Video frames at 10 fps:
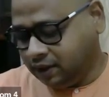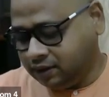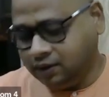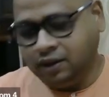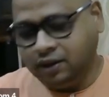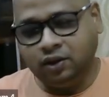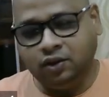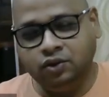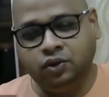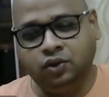ছিল না
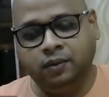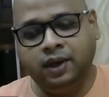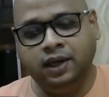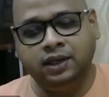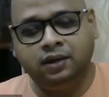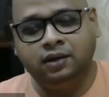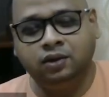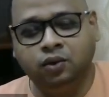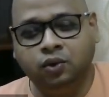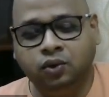তখন ছোটবেলায় কি হতো
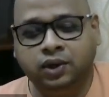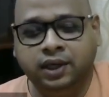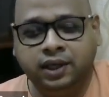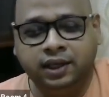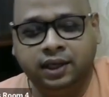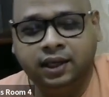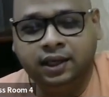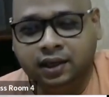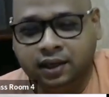গুরুগৃহে গিয়ে